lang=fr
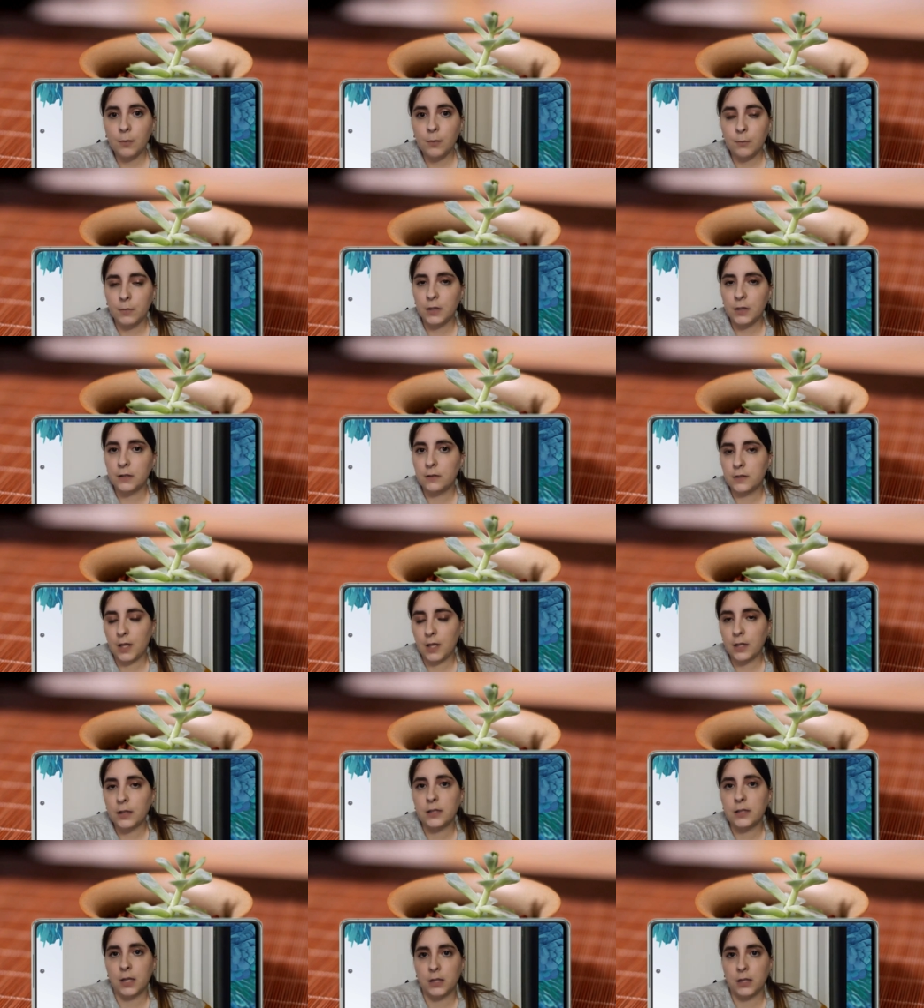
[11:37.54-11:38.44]
Mais
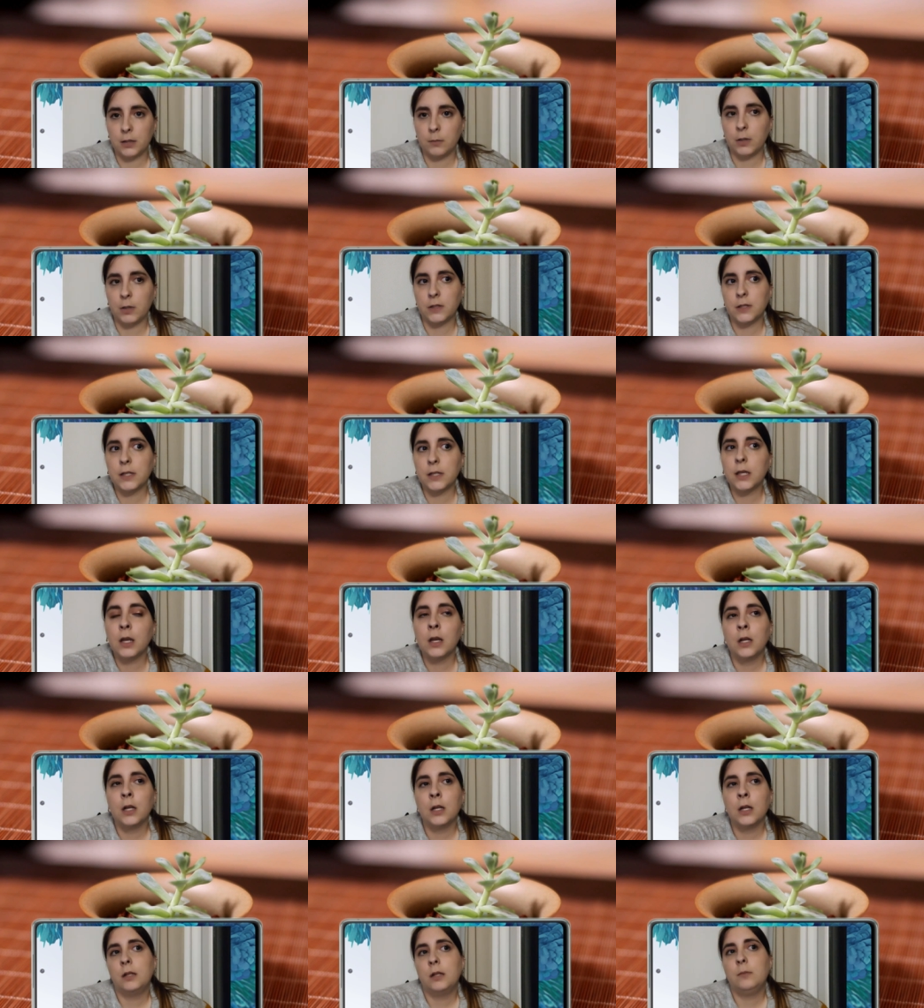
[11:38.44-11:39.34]
cerner sa thématique,
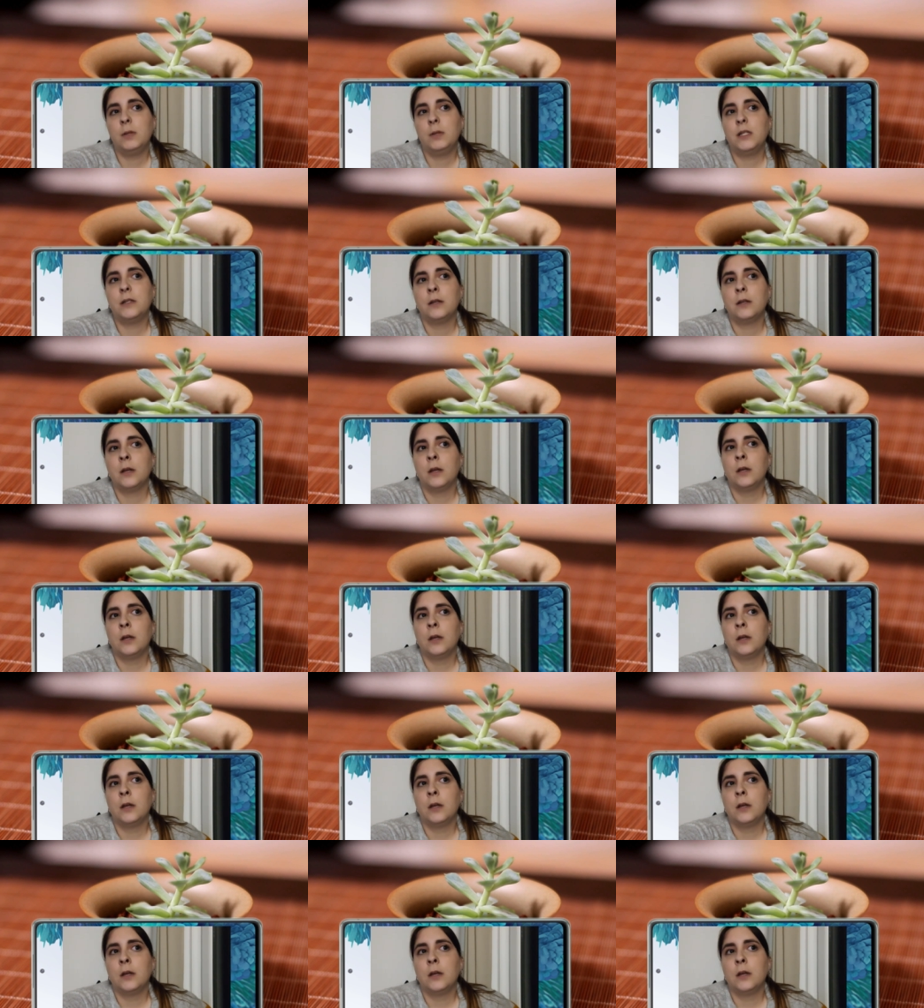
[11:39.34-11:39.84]
limite